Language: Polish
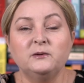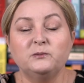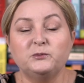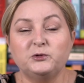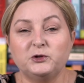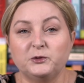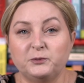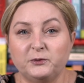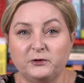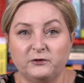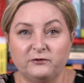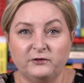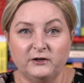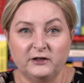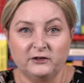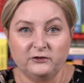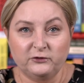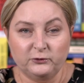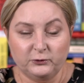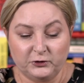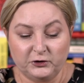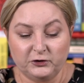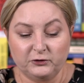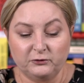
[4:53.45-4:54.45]

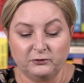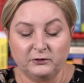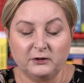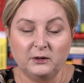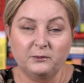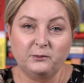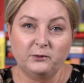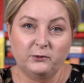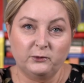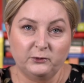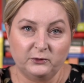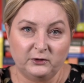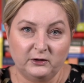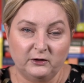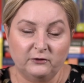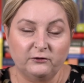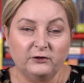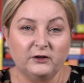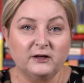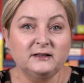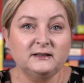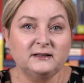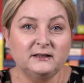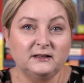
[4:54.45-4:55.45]
Przeprowadził się na południe
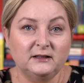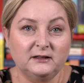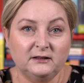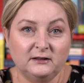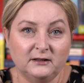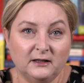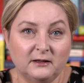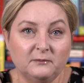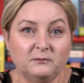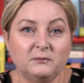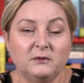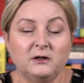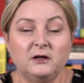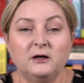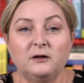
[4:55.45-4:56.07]
Francji i tam